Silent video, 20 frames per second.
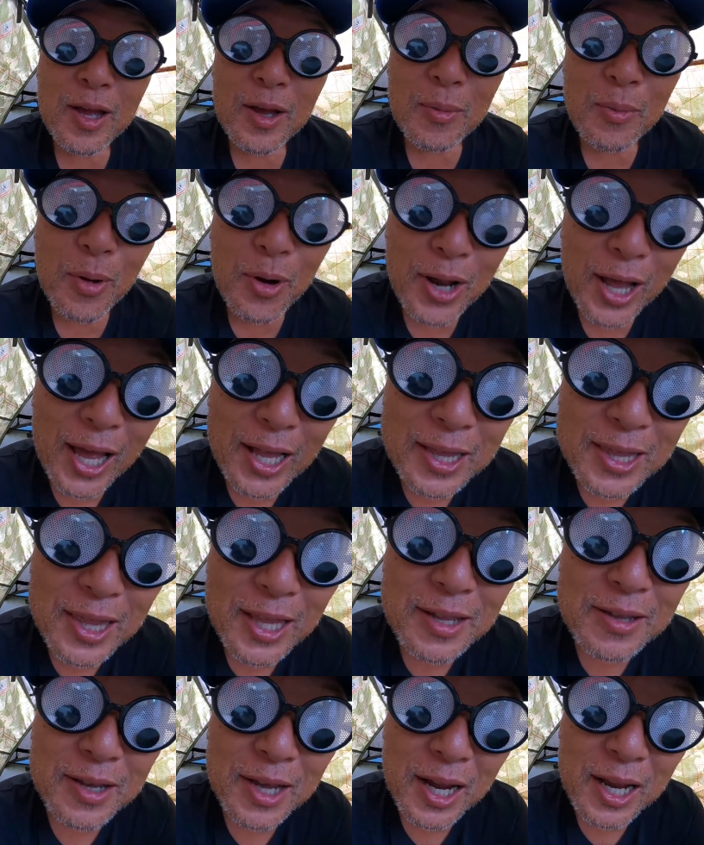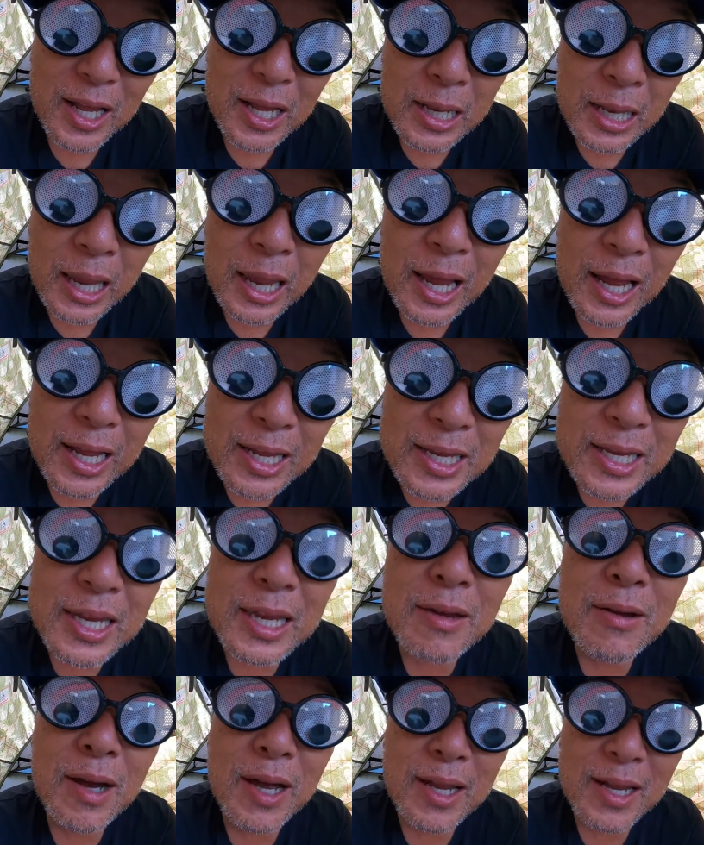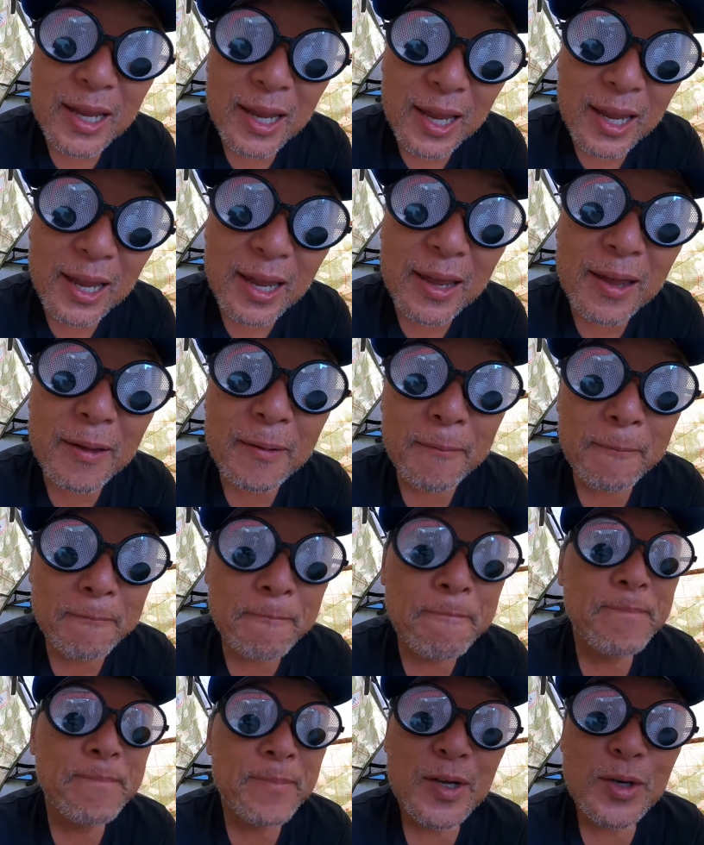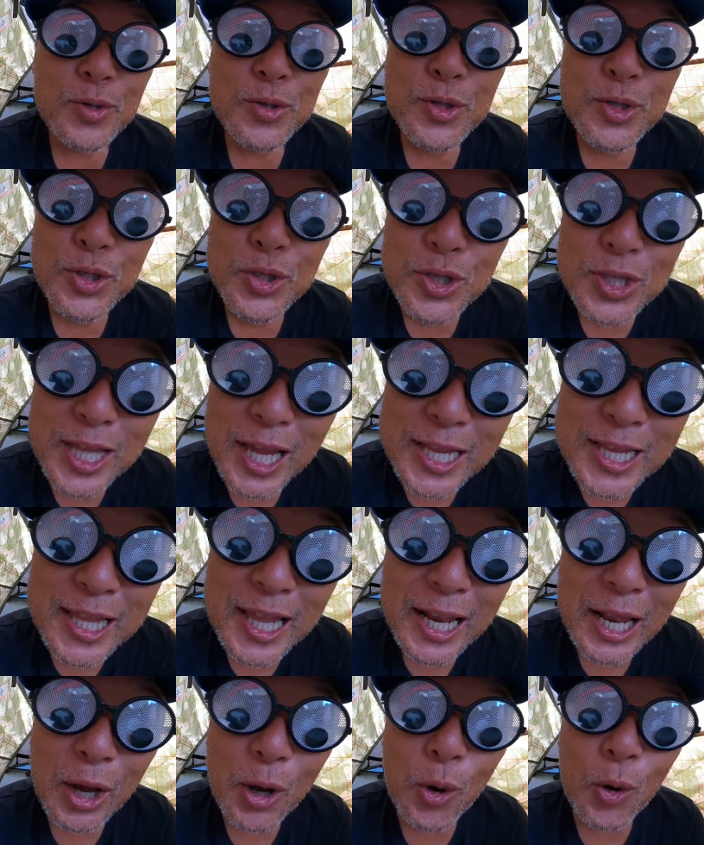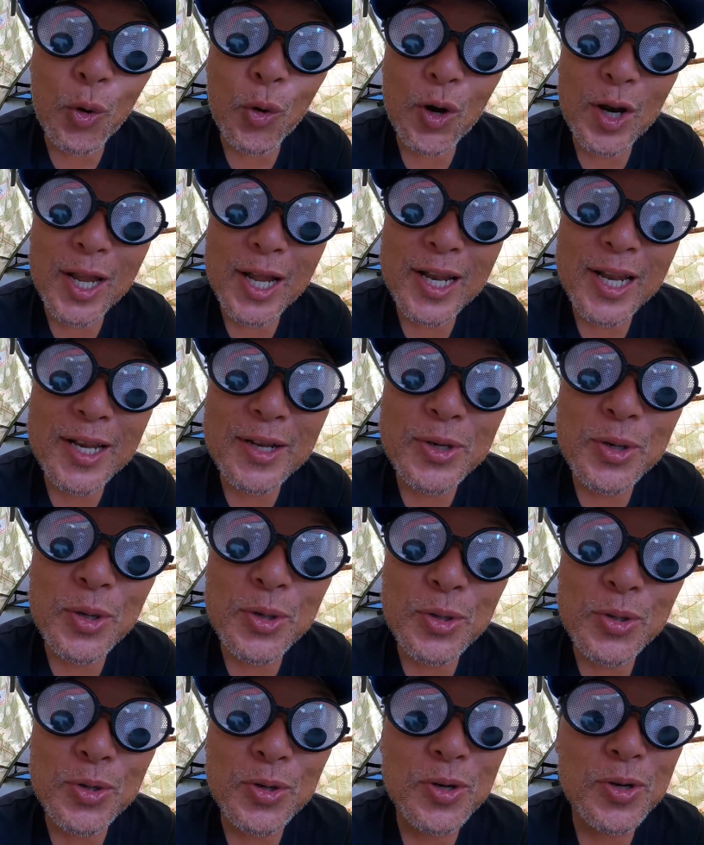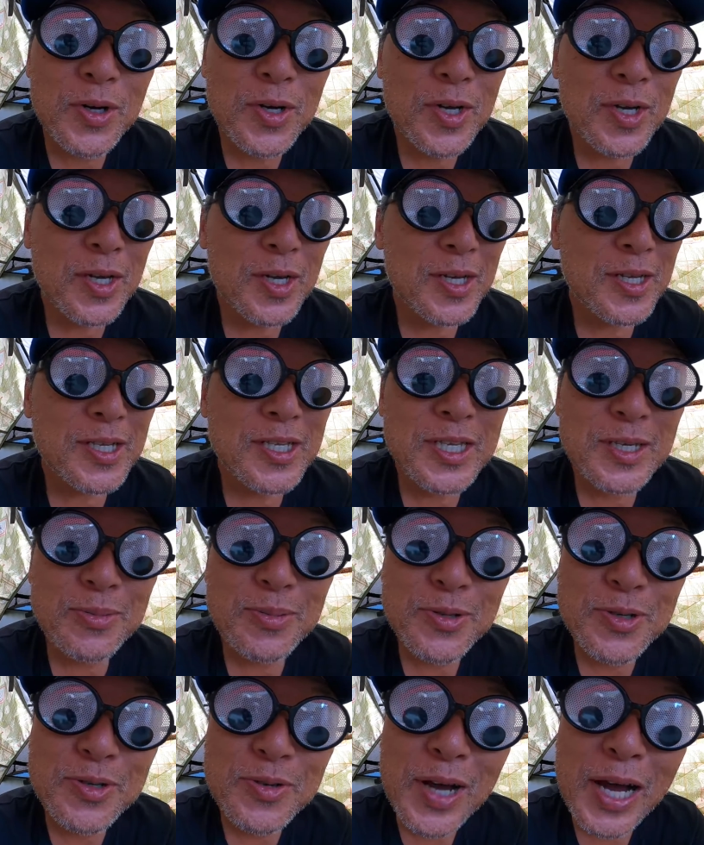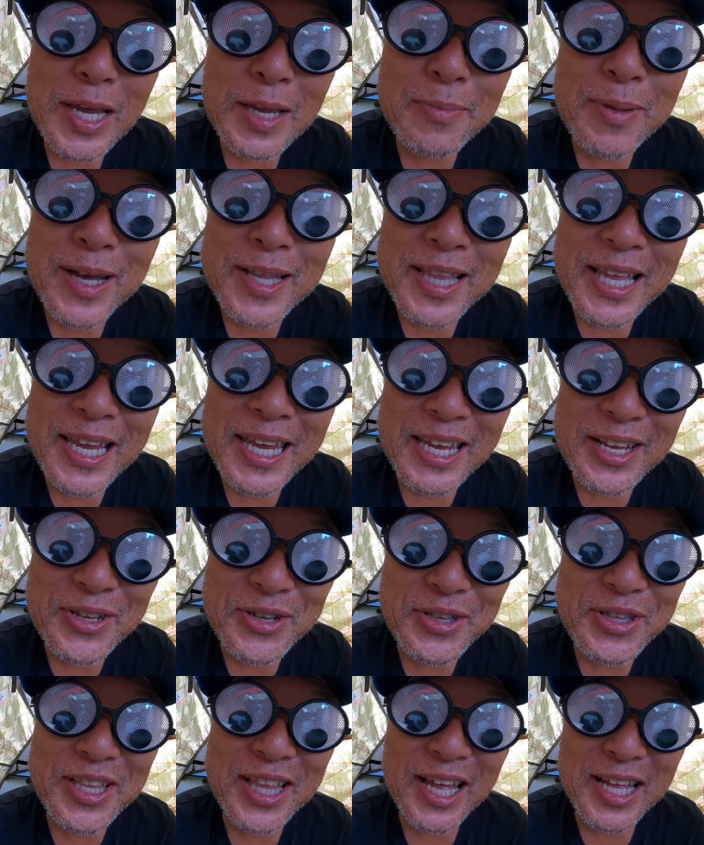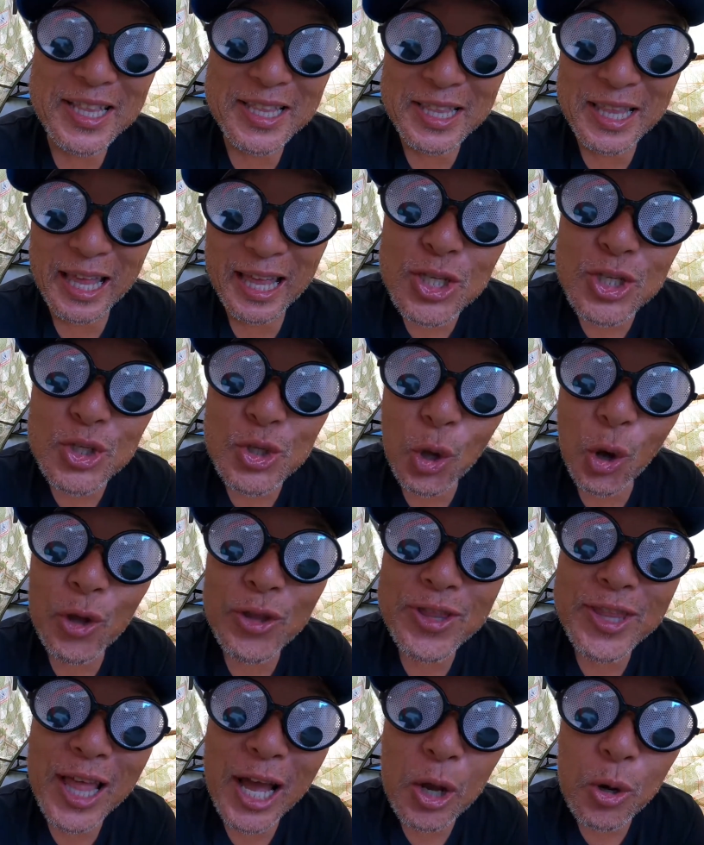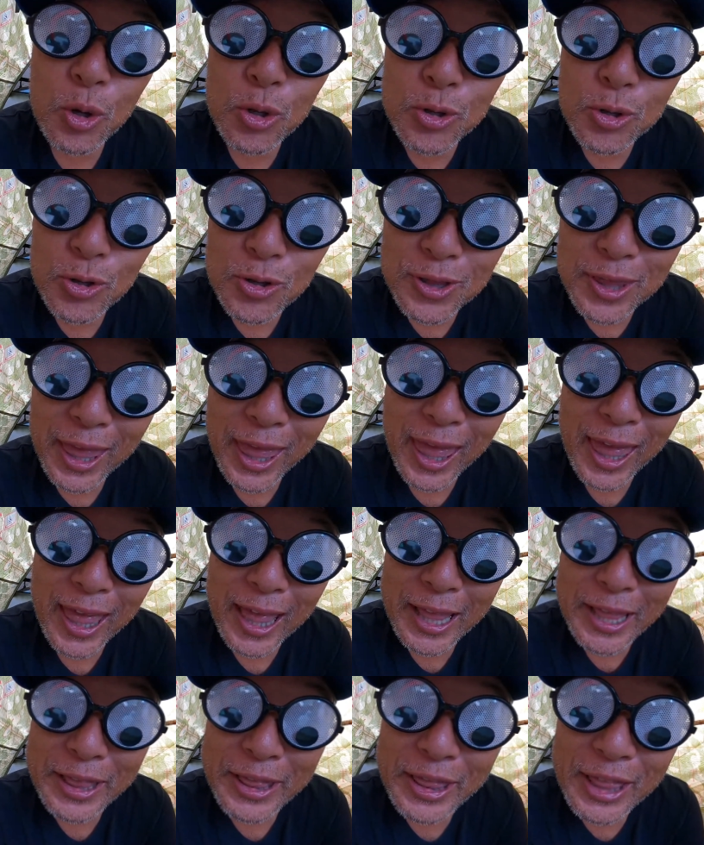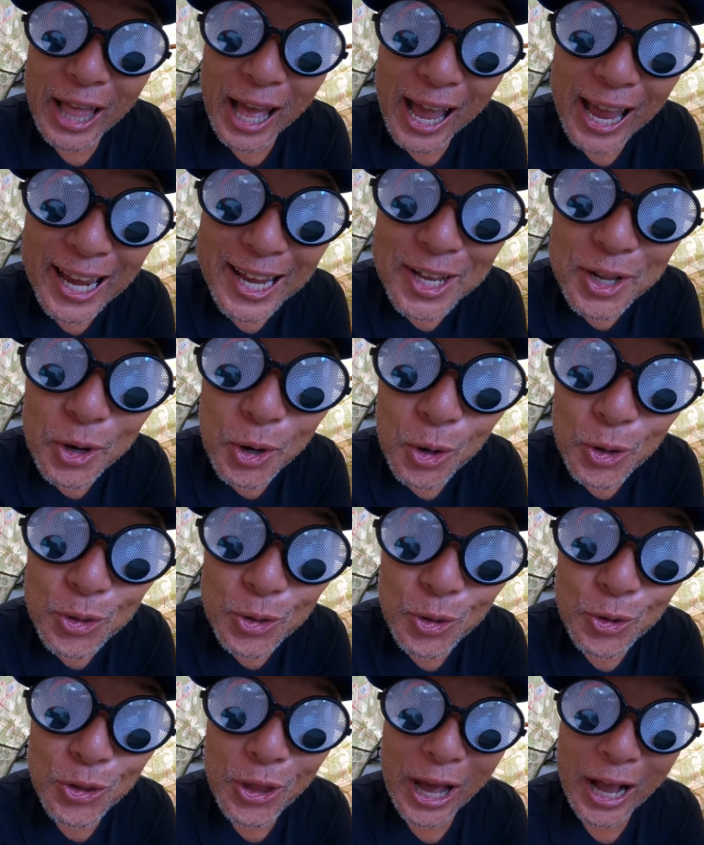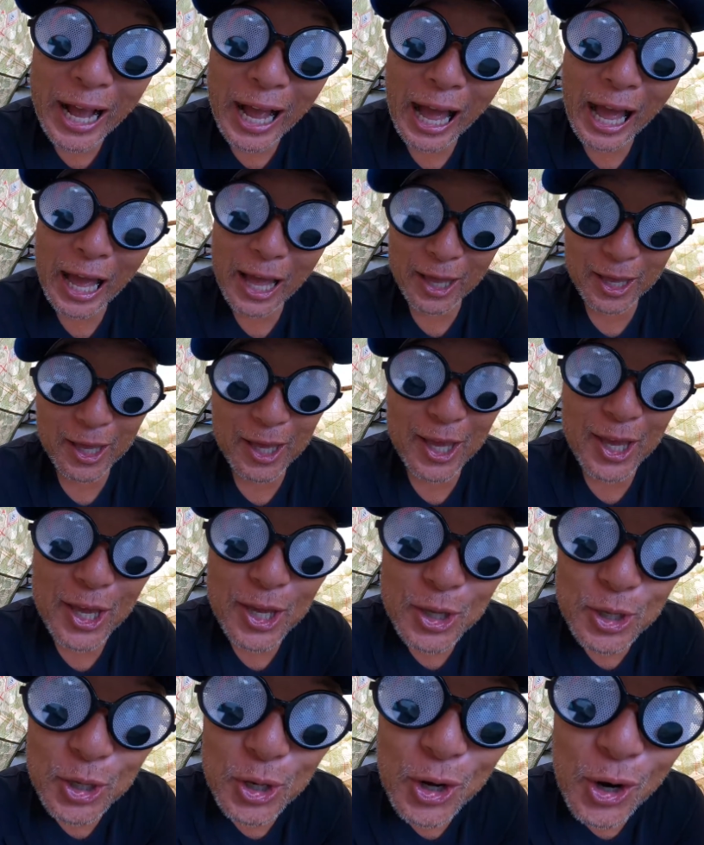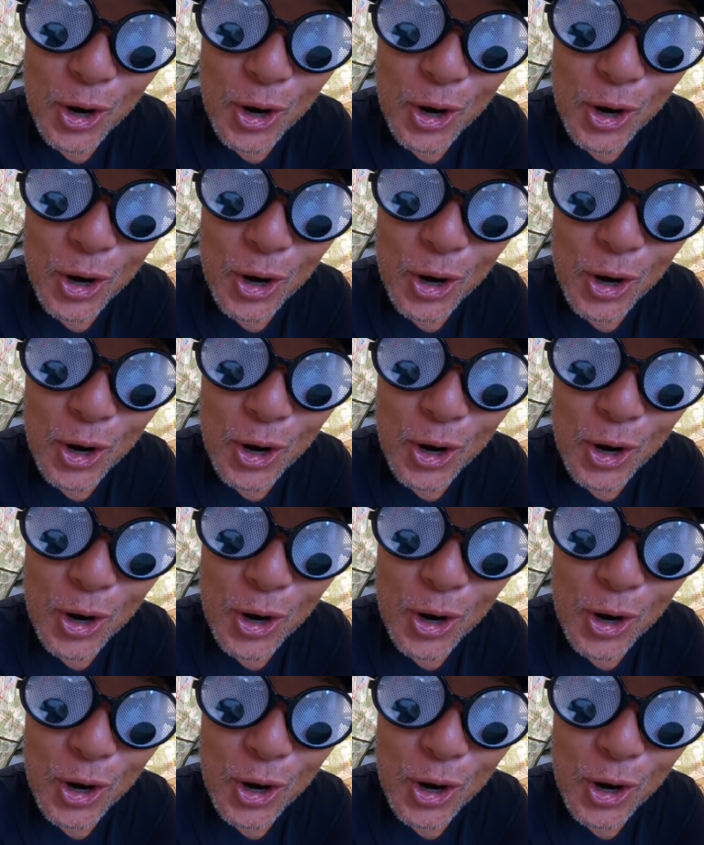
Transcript: もらってるからね、兄貴はね。普通だったら怒られることを自分は今できるんだって。そんなことで大の大人が喜